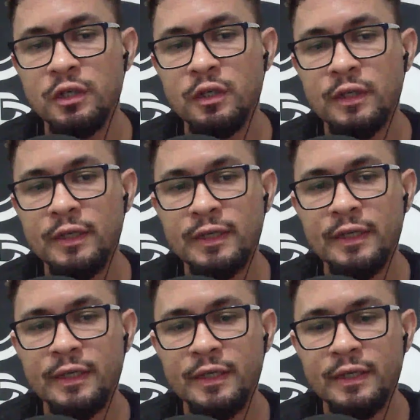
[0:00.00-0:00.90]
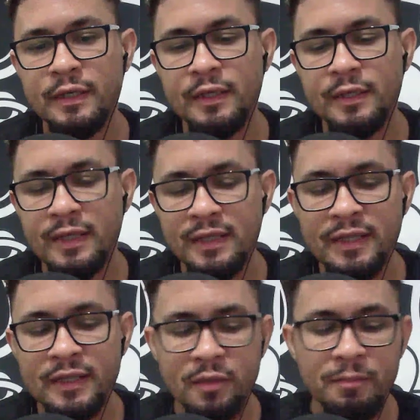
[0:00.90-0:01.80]
e está
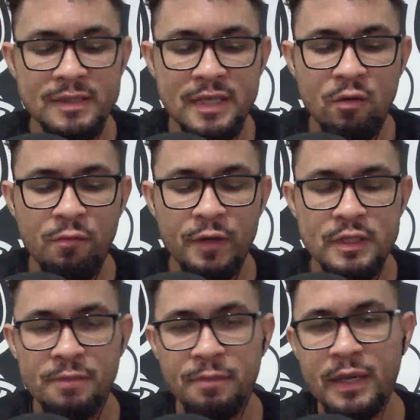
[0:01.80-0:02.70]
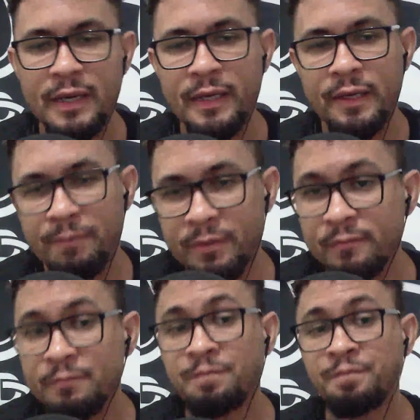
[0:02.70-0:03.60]
tentando passar confiança para a equipe.
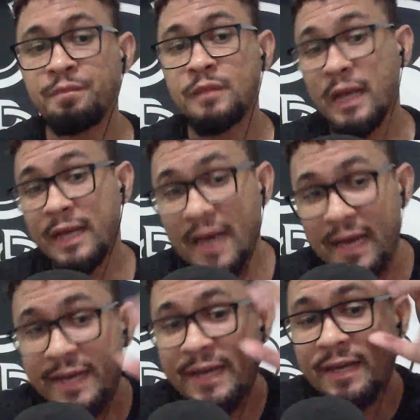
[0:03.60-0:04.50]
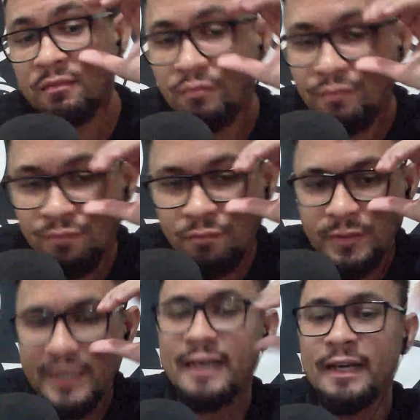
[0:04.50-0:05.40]
E aí
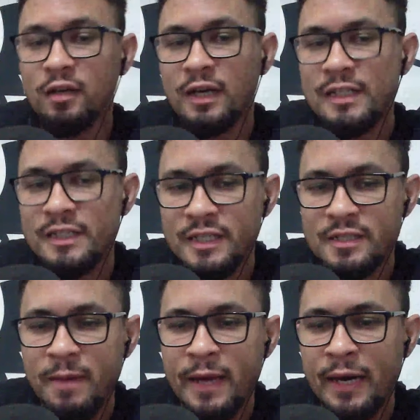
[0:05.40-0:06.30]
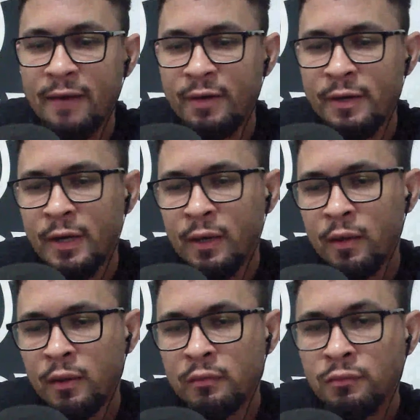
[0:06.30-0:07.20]
vem aquilo que a gente já esperava
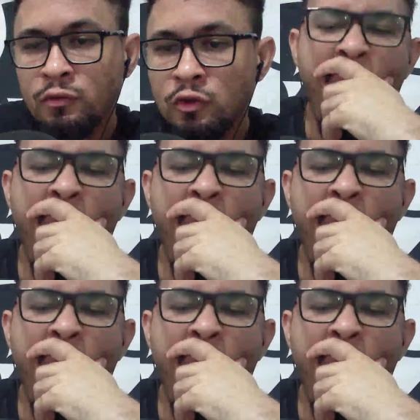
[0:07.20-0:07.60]
durante